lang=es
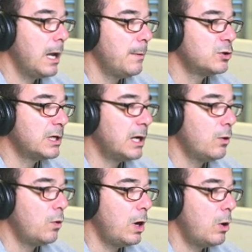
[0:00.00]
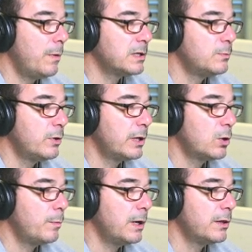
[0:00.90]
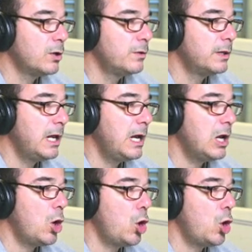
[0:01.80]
hemos llegado a un máximo de recuperación del